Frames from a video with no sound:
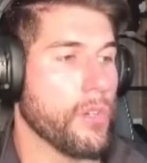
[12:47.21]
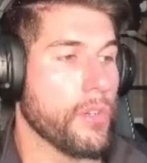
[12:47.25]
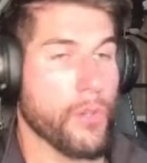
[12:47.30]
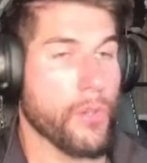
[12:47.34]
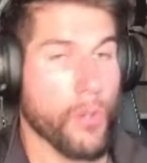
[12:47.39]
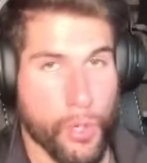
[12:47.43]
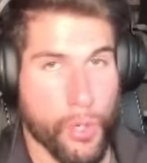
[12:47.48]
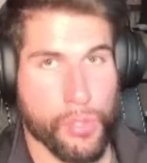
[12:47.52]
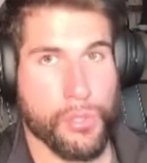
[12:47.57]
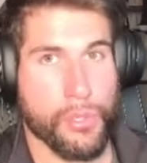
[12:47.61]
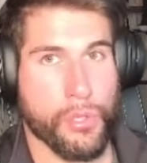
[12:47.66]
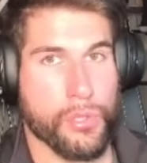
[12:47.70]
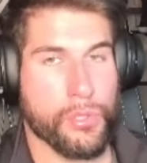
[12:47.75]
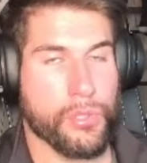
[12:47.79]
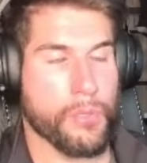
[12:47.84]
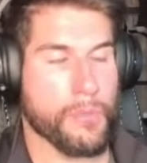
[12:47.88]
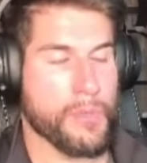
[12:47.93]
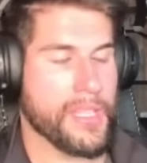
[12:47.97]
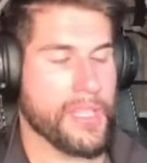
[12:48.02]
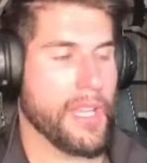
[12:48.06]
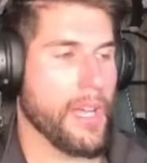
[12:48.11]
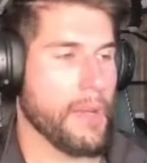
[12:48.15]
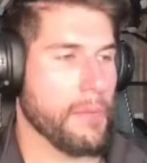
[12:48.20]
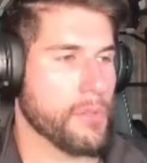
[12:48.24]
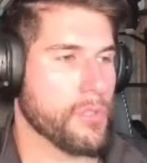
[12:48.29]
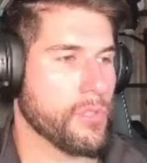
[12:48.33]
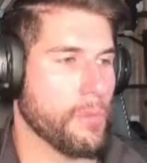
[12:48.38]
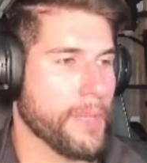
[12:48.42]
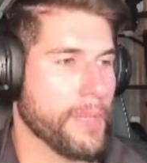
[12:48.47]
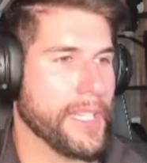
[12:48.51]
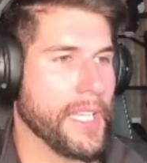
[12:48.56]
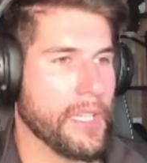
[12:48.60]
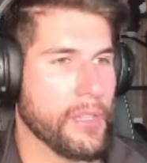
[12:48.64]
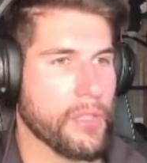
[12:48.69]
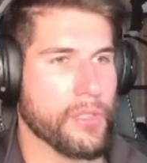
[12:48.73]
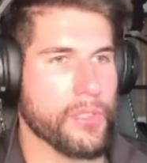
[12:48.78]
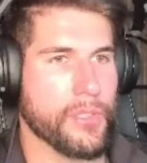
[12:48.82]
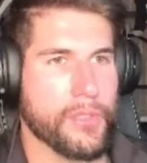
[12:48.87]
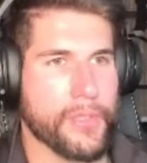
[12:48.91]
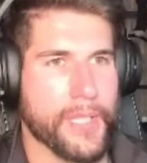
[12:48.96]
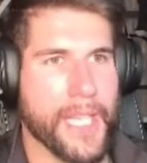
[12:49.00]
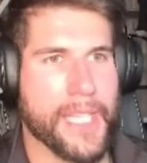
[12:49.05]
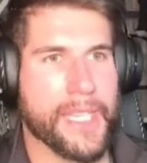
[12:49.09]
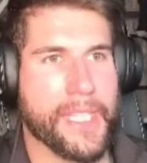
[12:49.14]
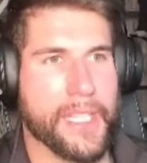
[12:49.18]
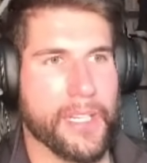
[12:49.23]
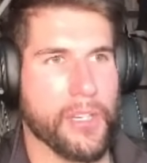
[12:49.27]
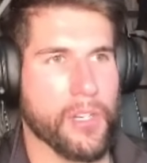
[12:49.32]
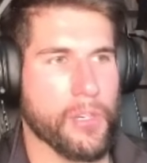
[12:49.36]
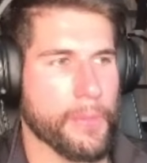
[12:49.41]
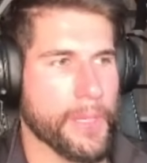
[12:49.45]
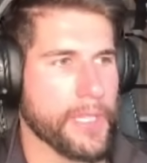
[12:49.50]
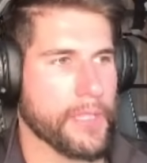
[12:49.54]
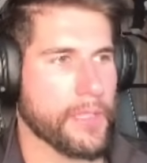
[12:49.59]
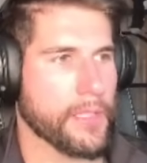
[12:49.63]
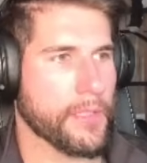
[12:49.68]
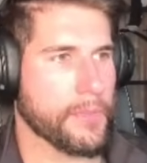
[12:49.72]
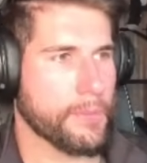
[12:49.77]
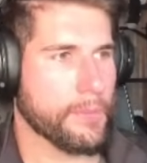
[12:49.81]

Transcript: o los dos, como estábamos comentando anteriormente.